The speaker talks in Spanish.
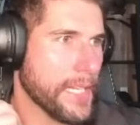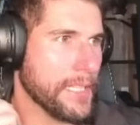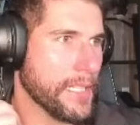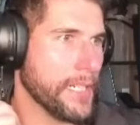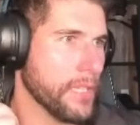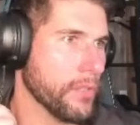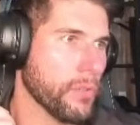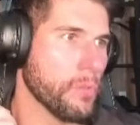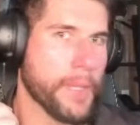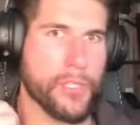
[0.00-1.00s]
entrenando
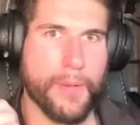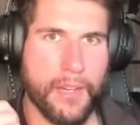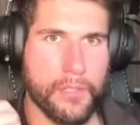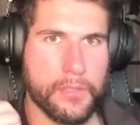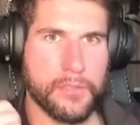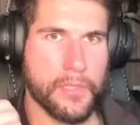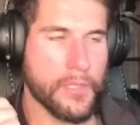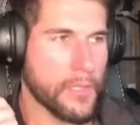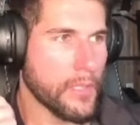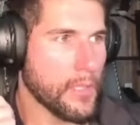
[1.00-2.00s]
con un peso bajo,
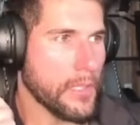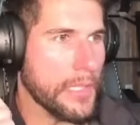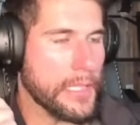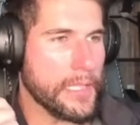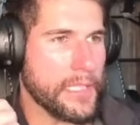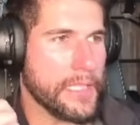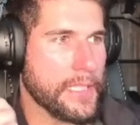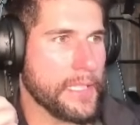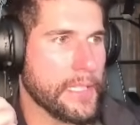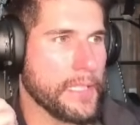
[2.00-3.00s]

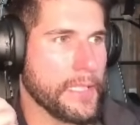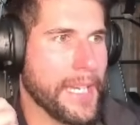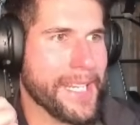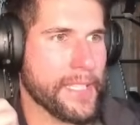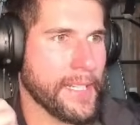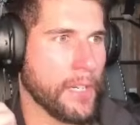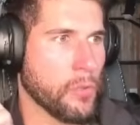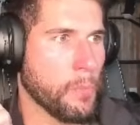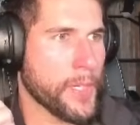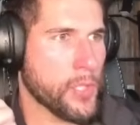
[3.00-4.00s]
y, al entrenar
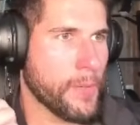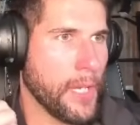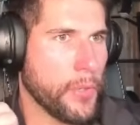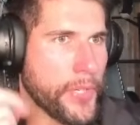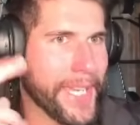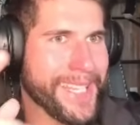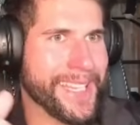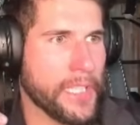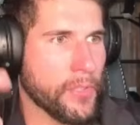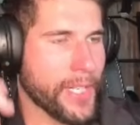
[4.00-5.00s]
con un peso bajo
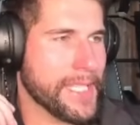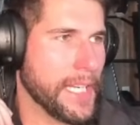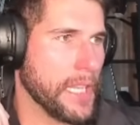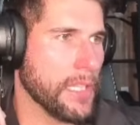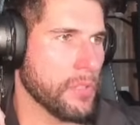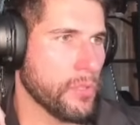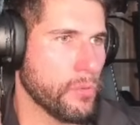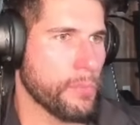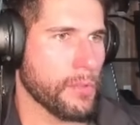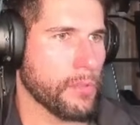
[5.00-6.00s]
entiendo que están haciendo
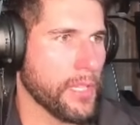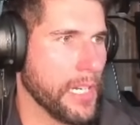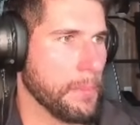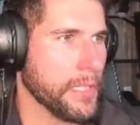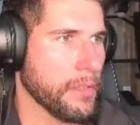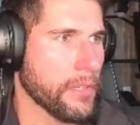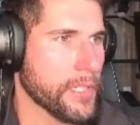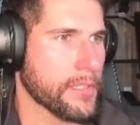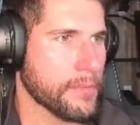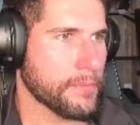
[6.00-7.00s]
un montón de repeticiones.